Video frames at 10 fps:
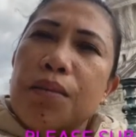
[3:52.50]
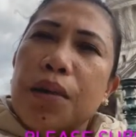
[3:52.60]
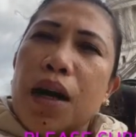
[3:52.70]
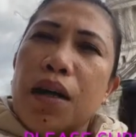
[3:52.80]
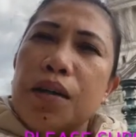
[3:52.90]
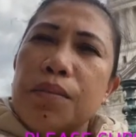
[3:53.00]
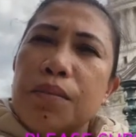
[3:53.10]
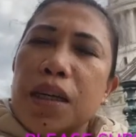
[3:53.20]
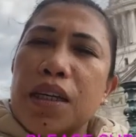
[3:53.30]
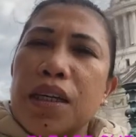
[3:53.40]

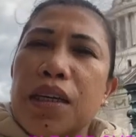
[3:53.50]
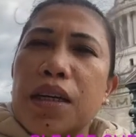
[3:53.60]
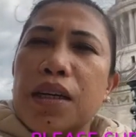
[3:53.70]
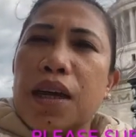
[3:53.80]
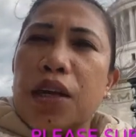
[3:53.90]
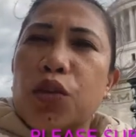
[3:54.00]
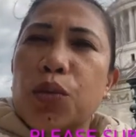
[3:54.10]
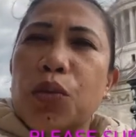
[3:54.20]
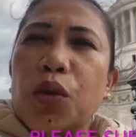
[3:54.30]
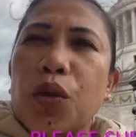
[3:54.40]
ang magiging ano
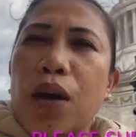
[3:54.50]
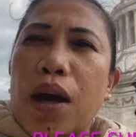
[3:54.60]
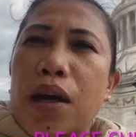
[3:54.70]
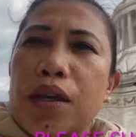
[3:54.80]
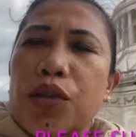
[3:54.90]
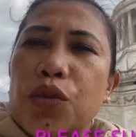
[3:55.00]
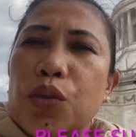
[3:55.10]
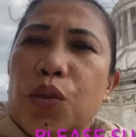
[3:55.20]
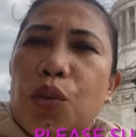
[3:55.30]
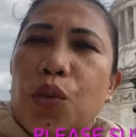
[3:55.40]
mo ay
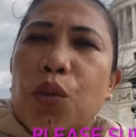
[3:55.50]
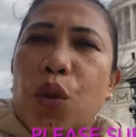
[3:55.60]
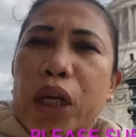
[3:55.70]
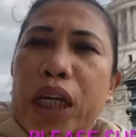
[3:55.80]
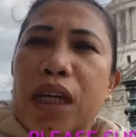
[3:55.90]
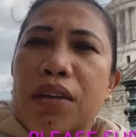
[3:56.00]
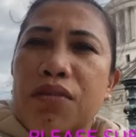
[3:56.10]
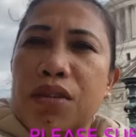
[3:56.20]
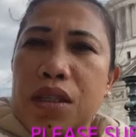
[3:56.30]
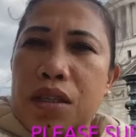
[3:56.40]
yung working
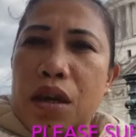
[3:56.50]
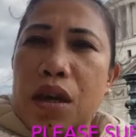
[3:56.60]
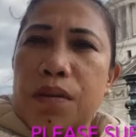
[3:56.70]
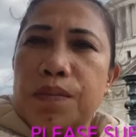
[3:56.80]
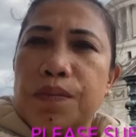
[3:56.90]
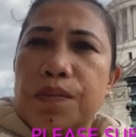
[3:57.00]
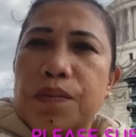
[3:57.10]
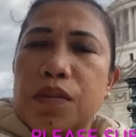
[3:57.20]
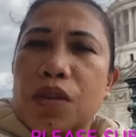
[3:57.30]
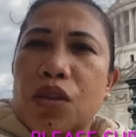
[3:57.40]
visa
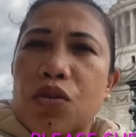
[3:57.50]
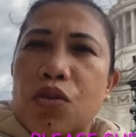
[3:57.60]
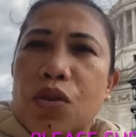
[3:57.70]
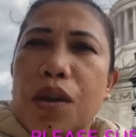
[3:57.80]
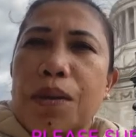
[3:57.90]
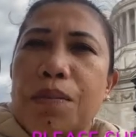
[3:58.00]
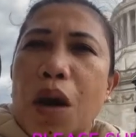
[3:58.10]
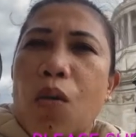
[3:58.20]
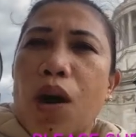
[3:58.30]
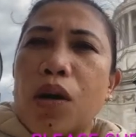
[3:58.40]
so
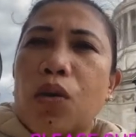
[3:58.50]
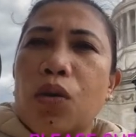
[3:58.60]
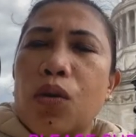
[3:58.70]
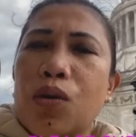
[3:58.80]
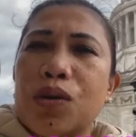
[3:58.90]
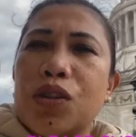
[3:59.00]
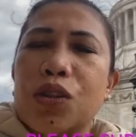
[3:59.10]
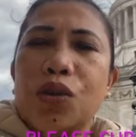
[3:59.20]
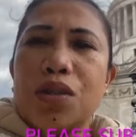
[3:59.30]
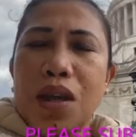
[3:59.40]
halimbawa ako
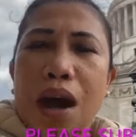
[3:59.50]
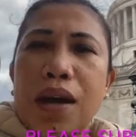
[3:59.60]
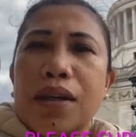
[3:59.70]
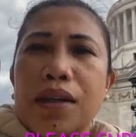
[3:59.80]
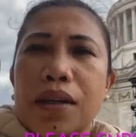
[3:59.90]
yung sa akin